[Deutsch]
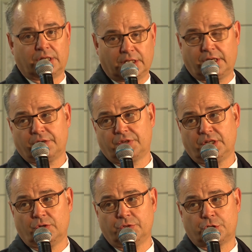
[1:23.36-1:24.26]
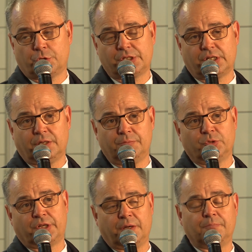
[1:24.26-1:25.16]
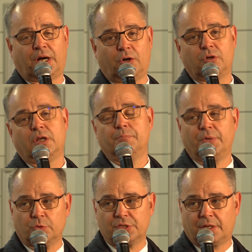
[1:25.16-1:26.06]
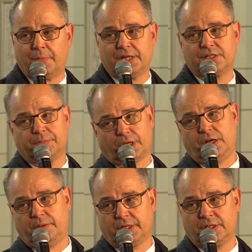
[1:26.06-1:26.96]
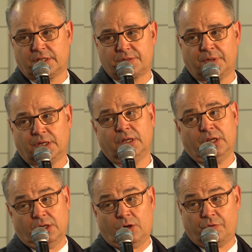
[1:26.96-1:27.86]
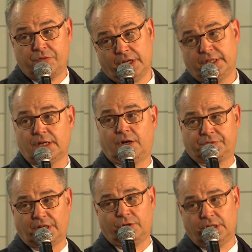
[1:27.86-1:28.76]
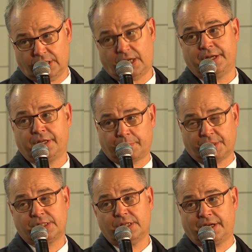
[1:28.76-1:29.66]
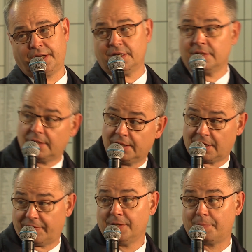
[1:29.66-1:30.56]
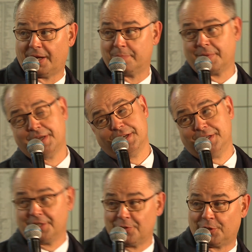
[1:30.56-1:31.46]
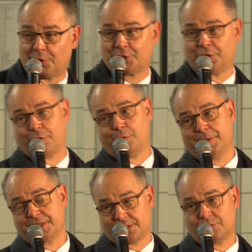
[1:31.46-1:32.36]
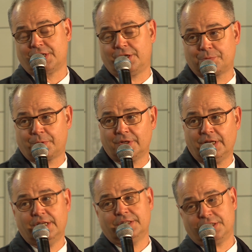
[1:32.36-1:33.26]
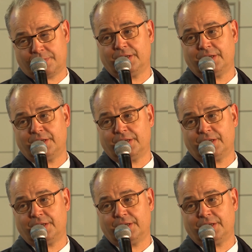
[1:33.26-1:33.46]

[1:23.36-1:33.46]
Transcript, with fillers: tatkräftig unterstützt haben und eben auch mit uns gemeinsam daran arbeiten, dass wir hoffentlich auf Dauer eine der besten Arenen der Welt bleiben. Nicht nur Deutschland und Europa, es ist unser Anspruch, dies